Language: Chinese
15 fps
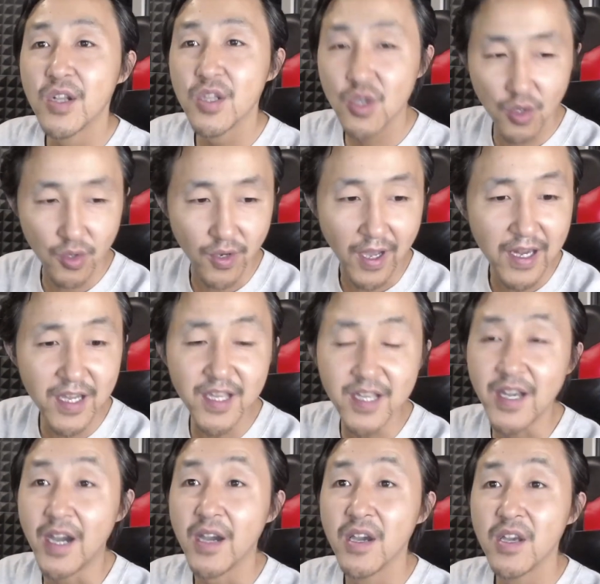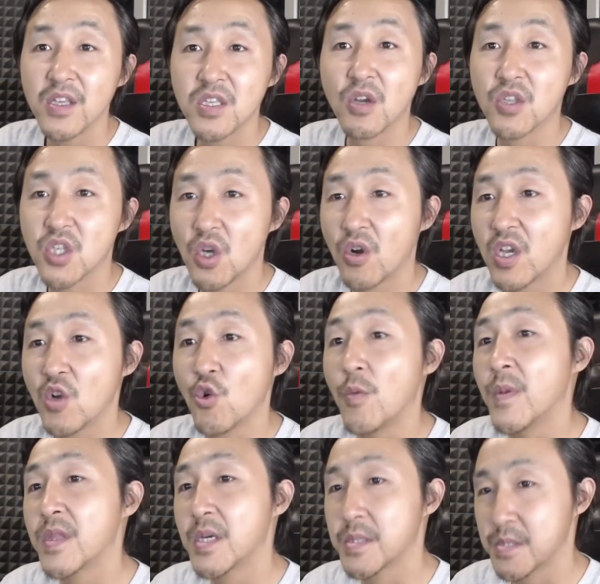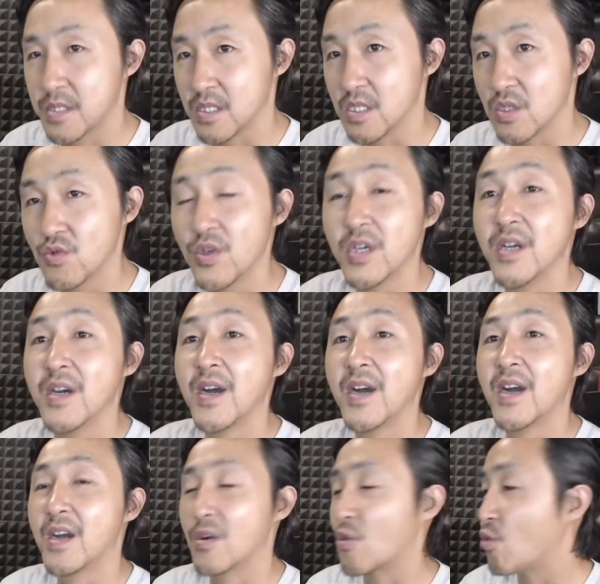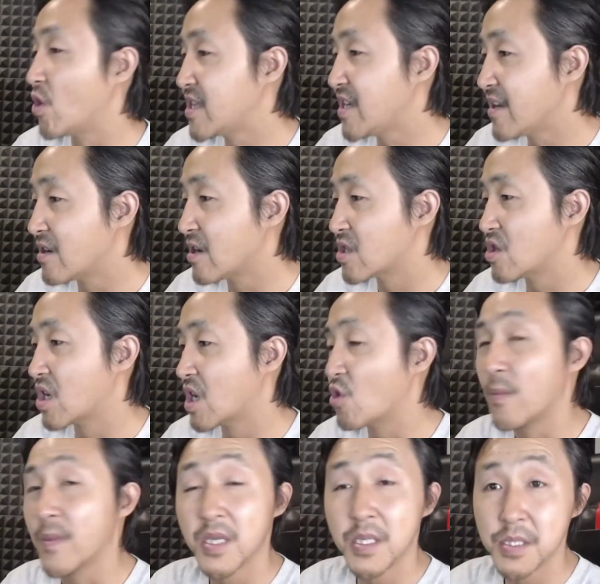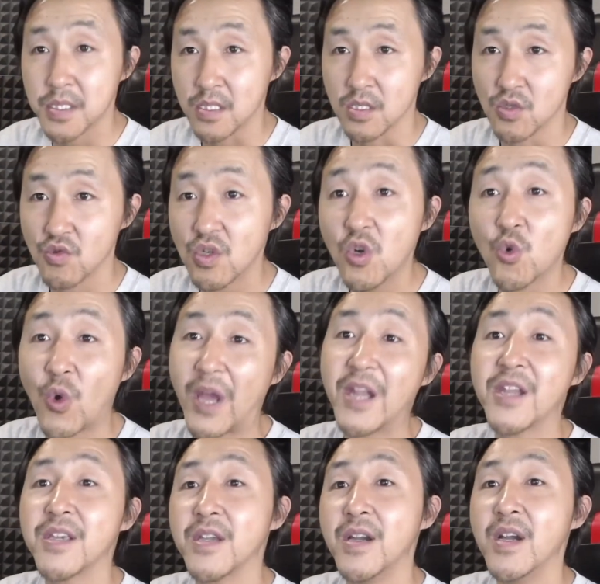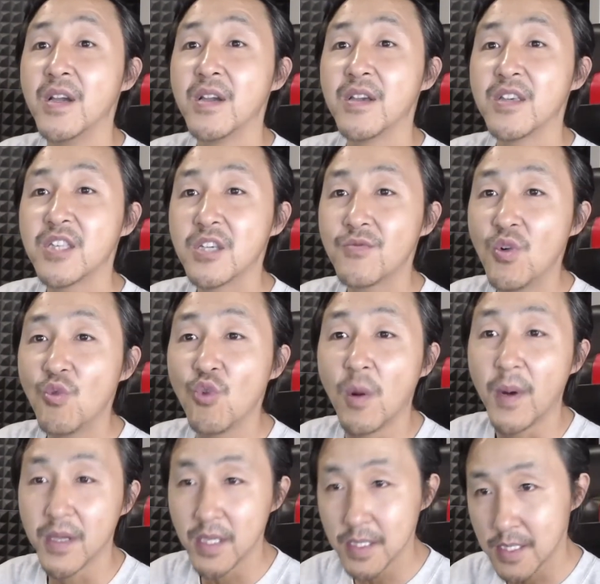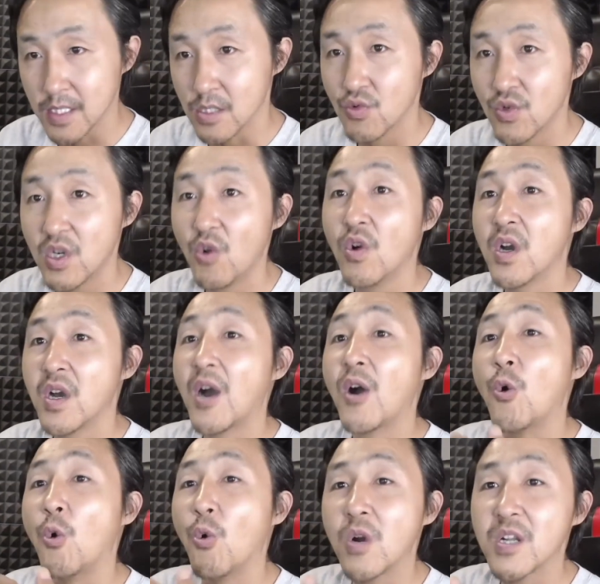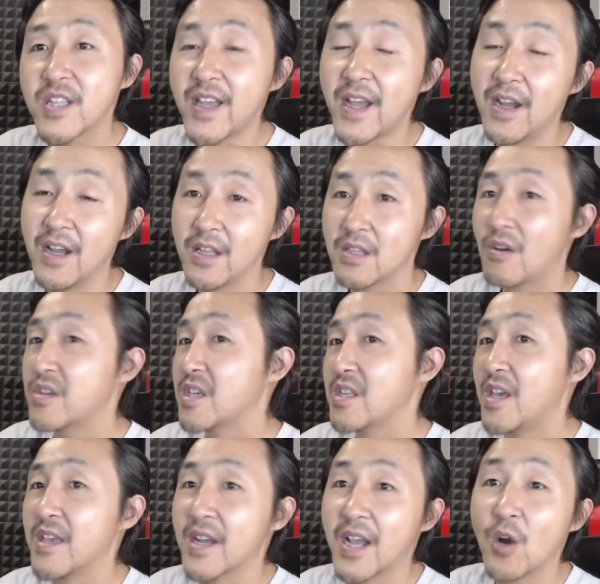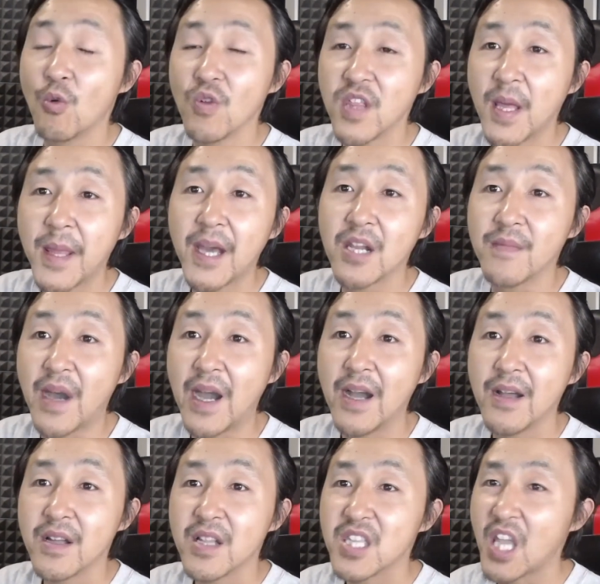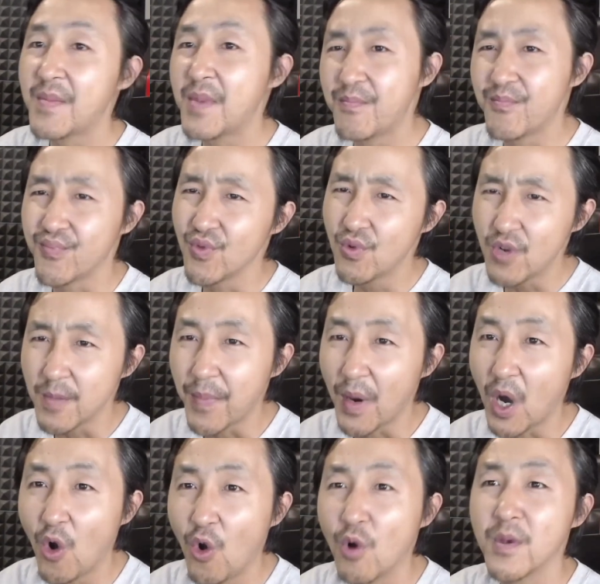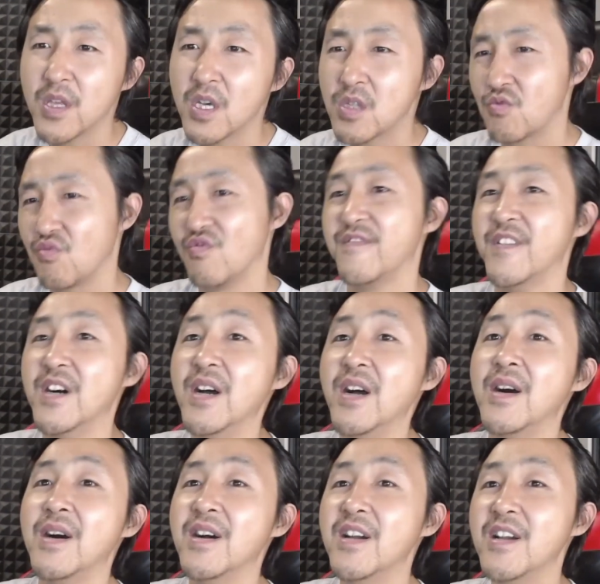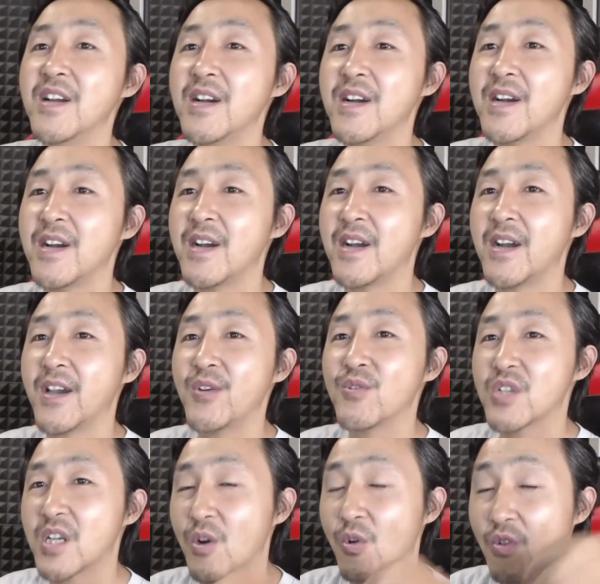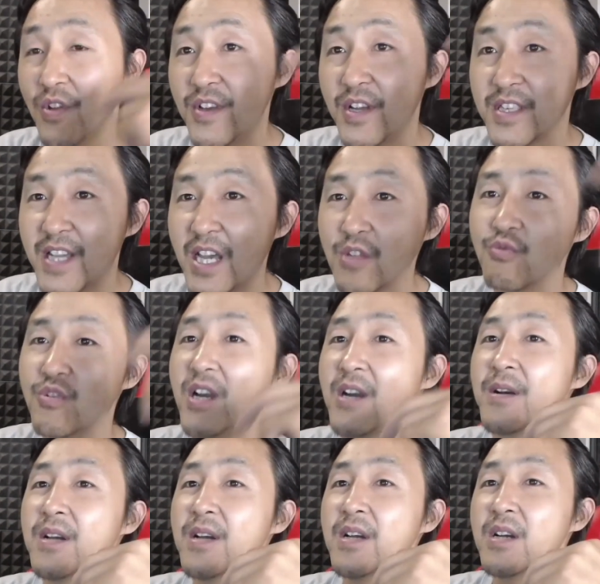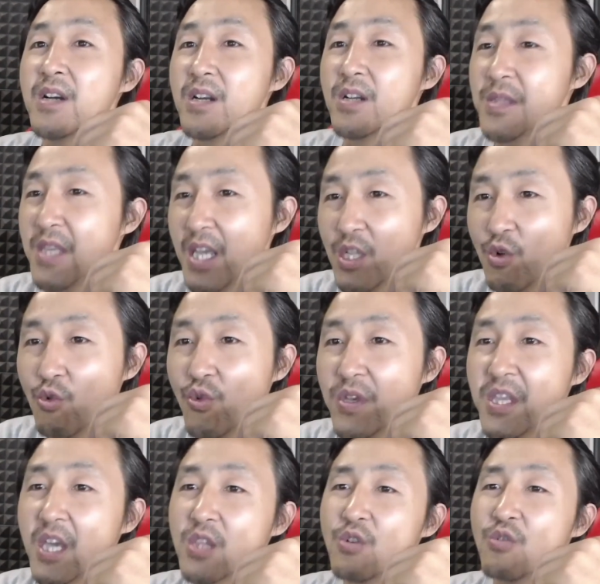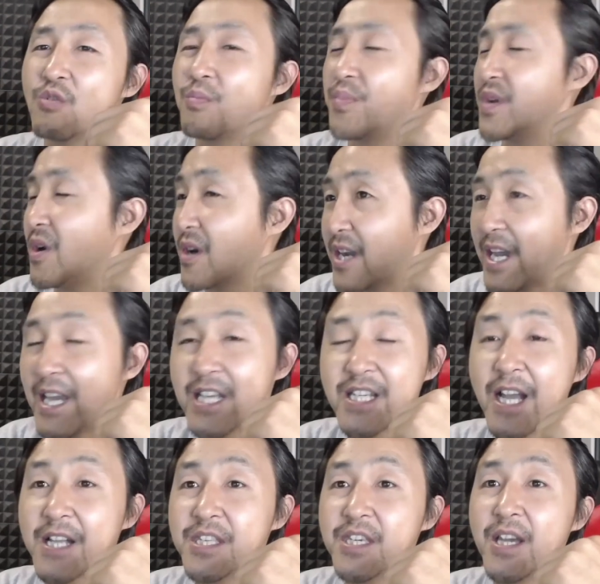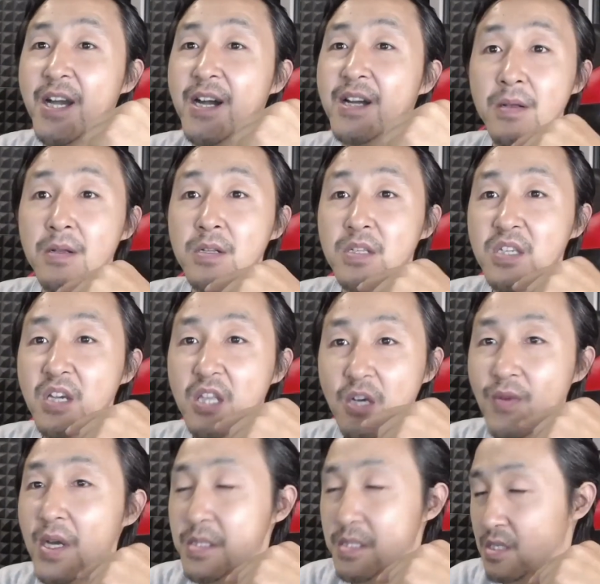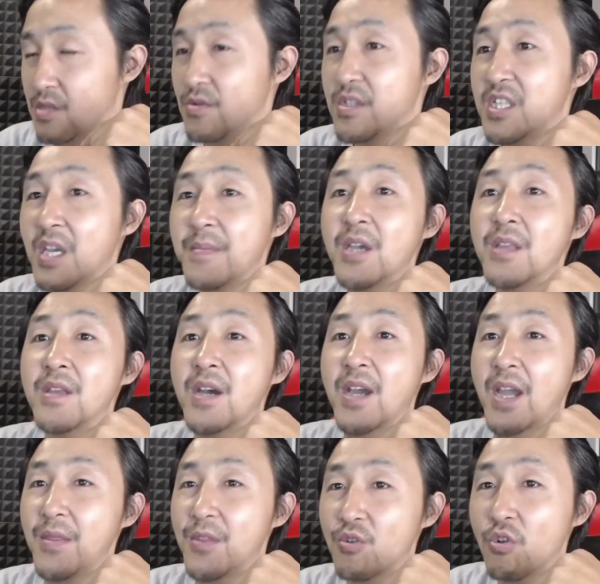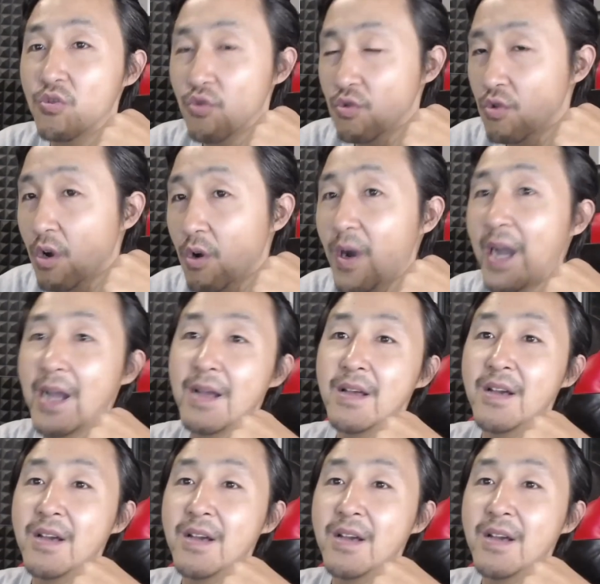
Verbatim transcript: 权力啊，要交给我们的子孙啊，国家要交给我们的子孙管理，因为我们的子孙红二代到现在也该红三代了吧？他们不会刨我们的祖坟啊。还有这个红色家族呀，呃，内斗归内斗，不要开杀戒，这样的话子孙见面呢还能够说说话。